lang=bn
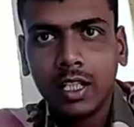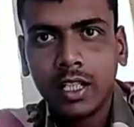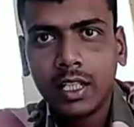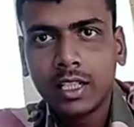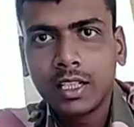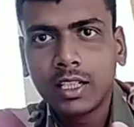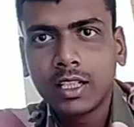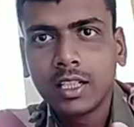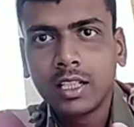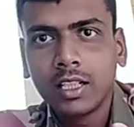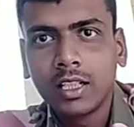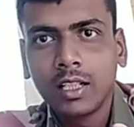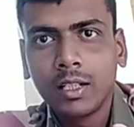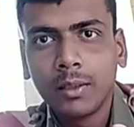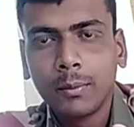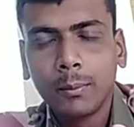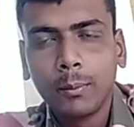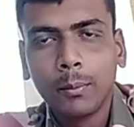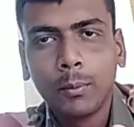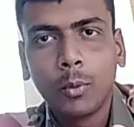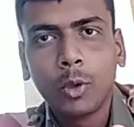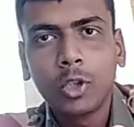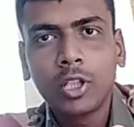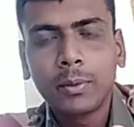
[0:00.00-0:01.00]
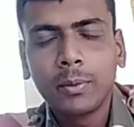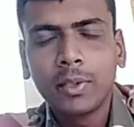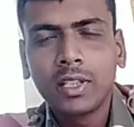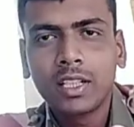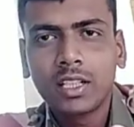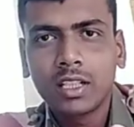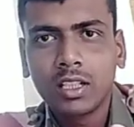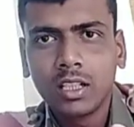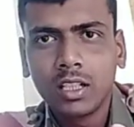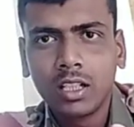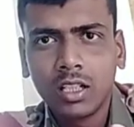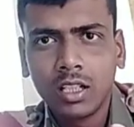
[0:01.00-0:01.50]
এক মোটিভেট
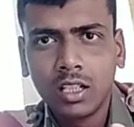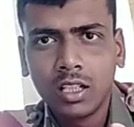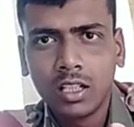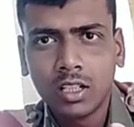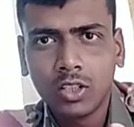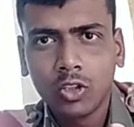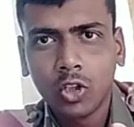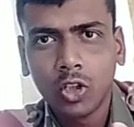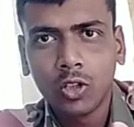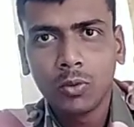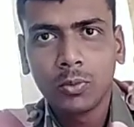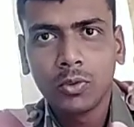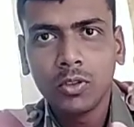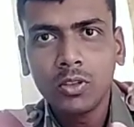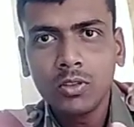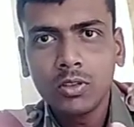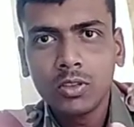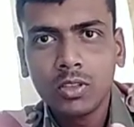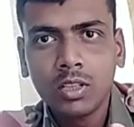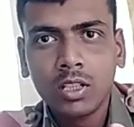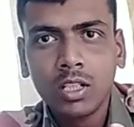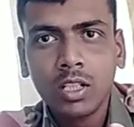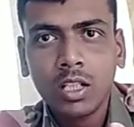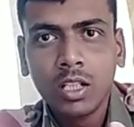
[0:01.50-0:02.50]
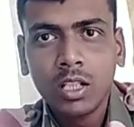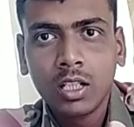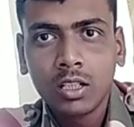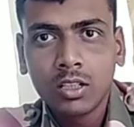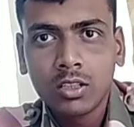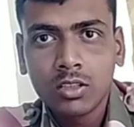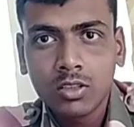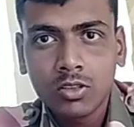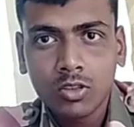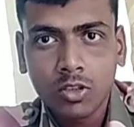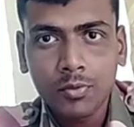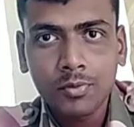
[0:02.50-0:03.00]
গল্প
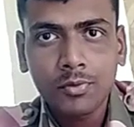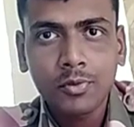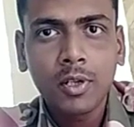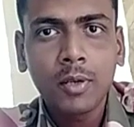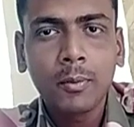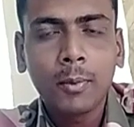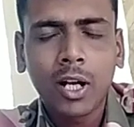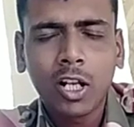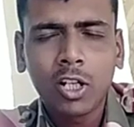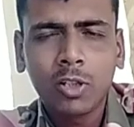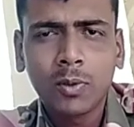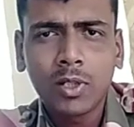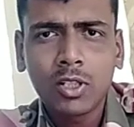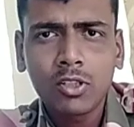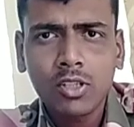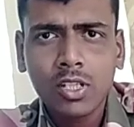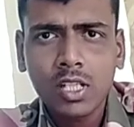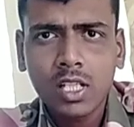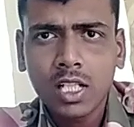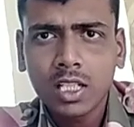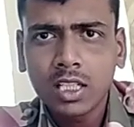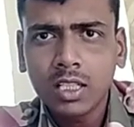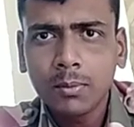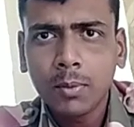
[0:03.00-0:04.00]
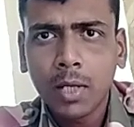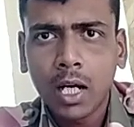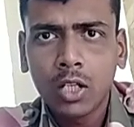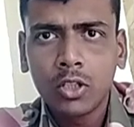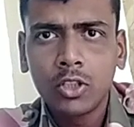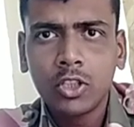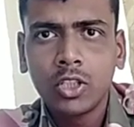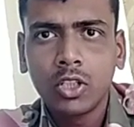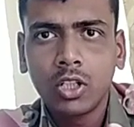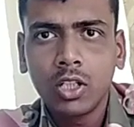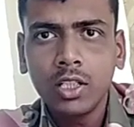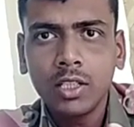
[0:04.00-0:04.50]
সবসময় ভালো মানুষের সাথে
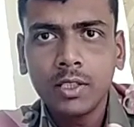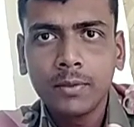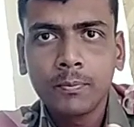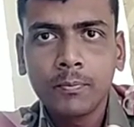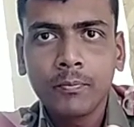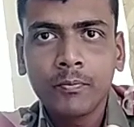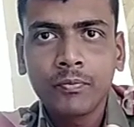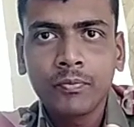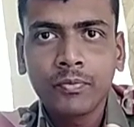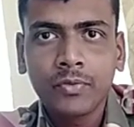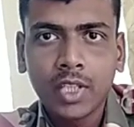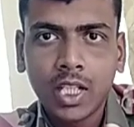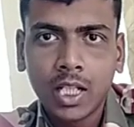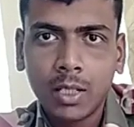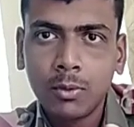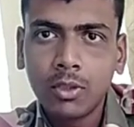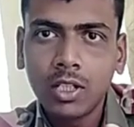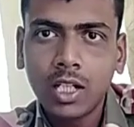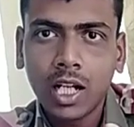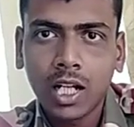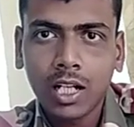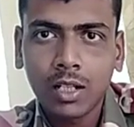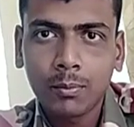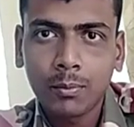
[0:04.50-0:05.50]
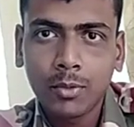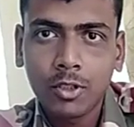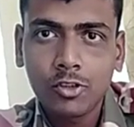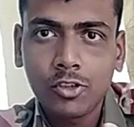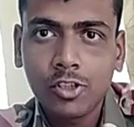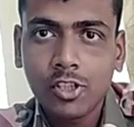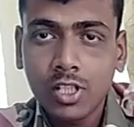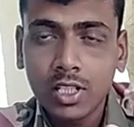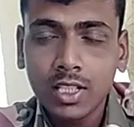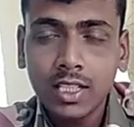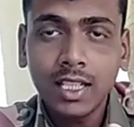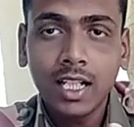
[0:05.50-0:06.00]
ভালোই হয় এবং খারাপ
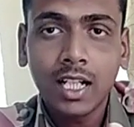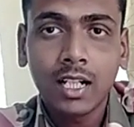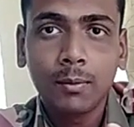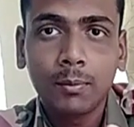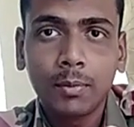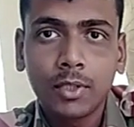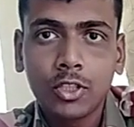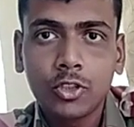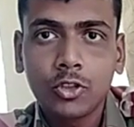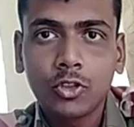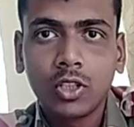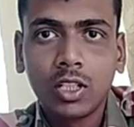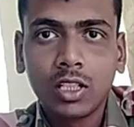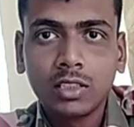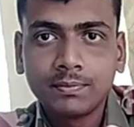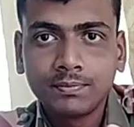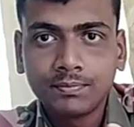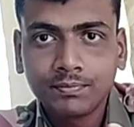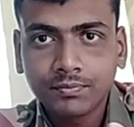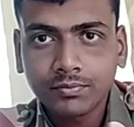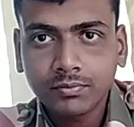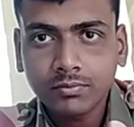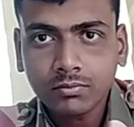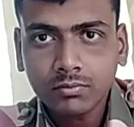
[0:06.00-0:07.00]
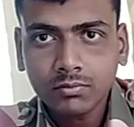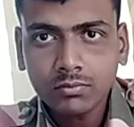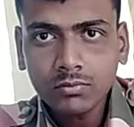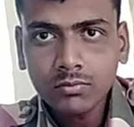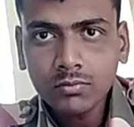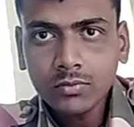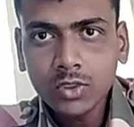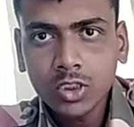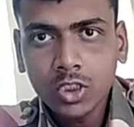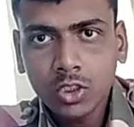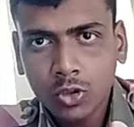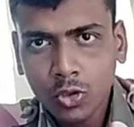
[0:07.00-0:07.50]
মানুষের সাথে খারাপ কিছু হয়
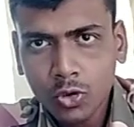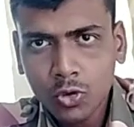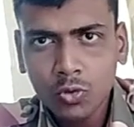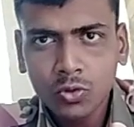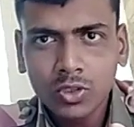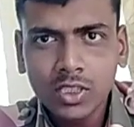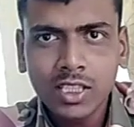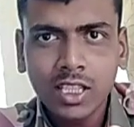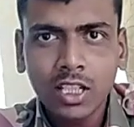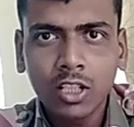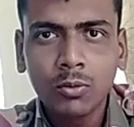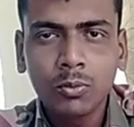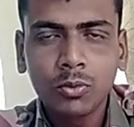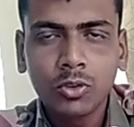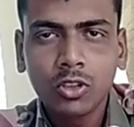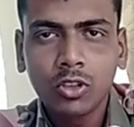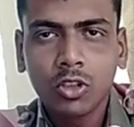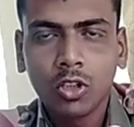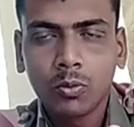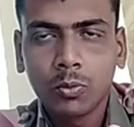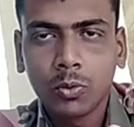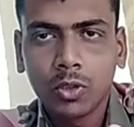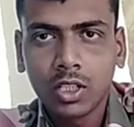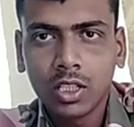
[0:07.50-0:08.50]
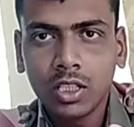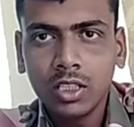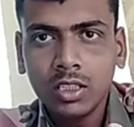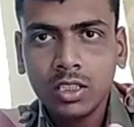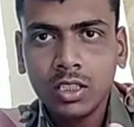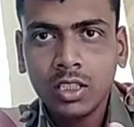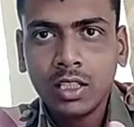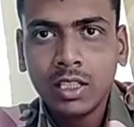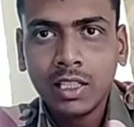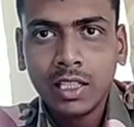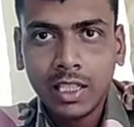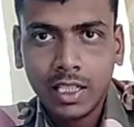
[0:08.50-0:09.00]
তো শুনতে থাকো পুরো গল্পটা
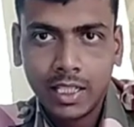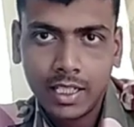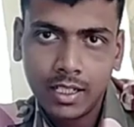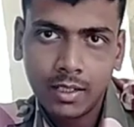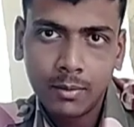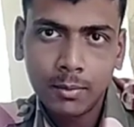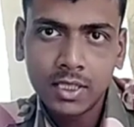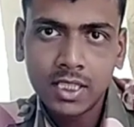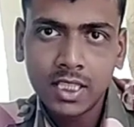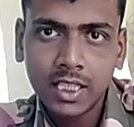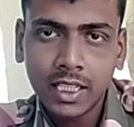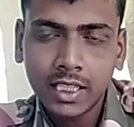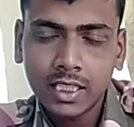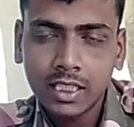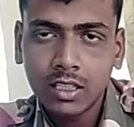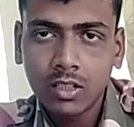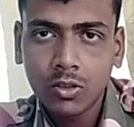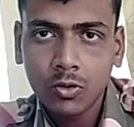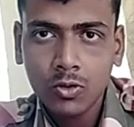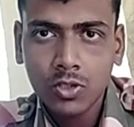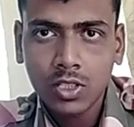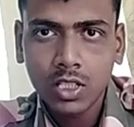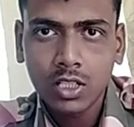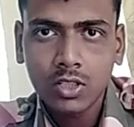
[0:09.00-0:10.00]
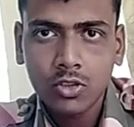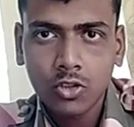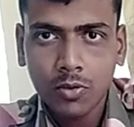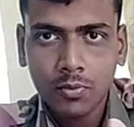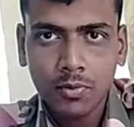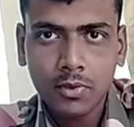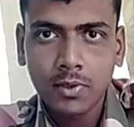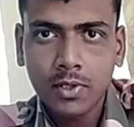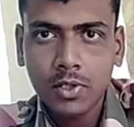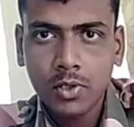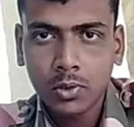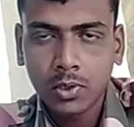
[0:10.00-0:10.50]
এটা আমাদের একটা ওস্তাদ
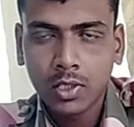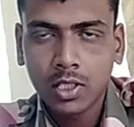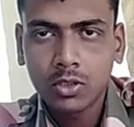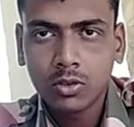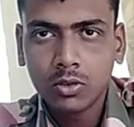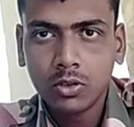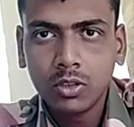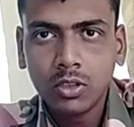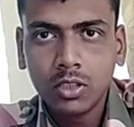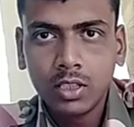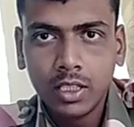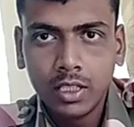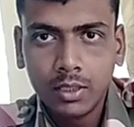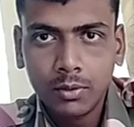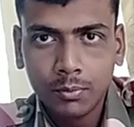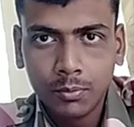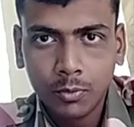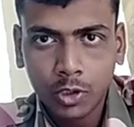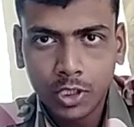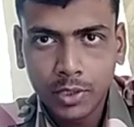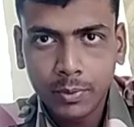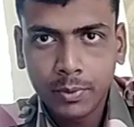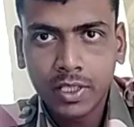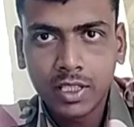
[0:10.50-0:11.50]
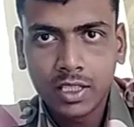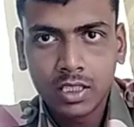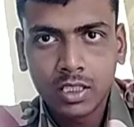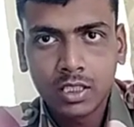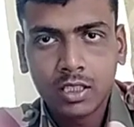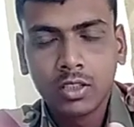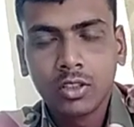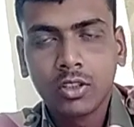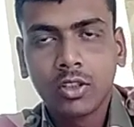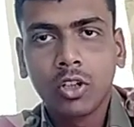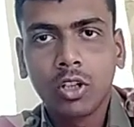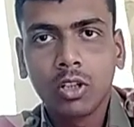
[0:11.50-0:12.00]
সবসময় শোনাতো এই মোটিভেট
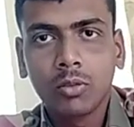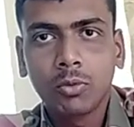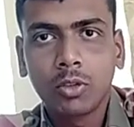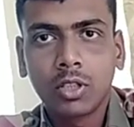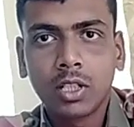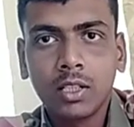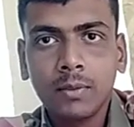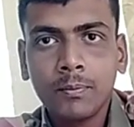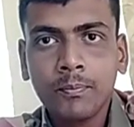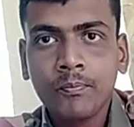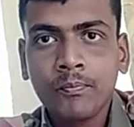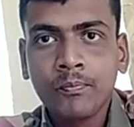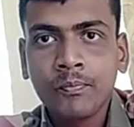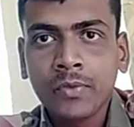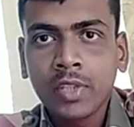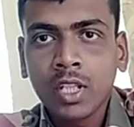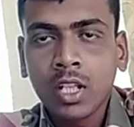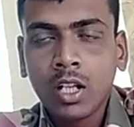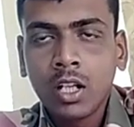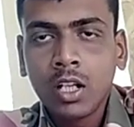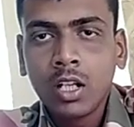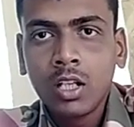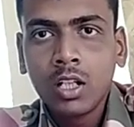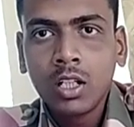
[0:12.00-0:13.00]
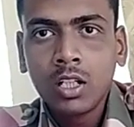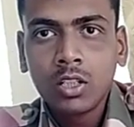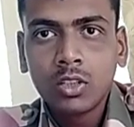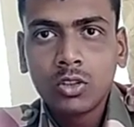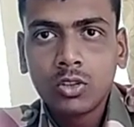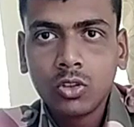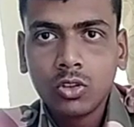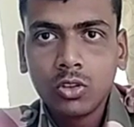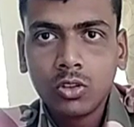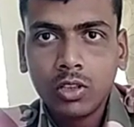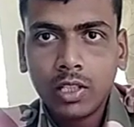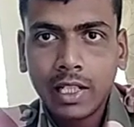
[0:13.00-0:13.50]
গল্পটা
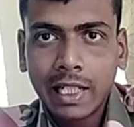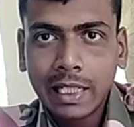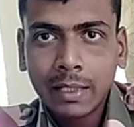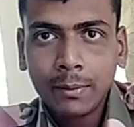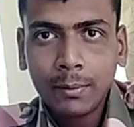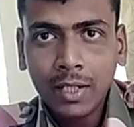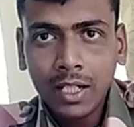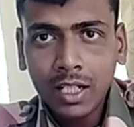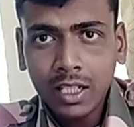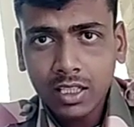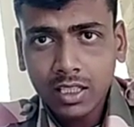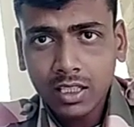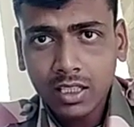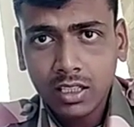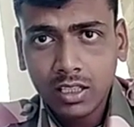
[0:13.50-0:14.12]
তো একবার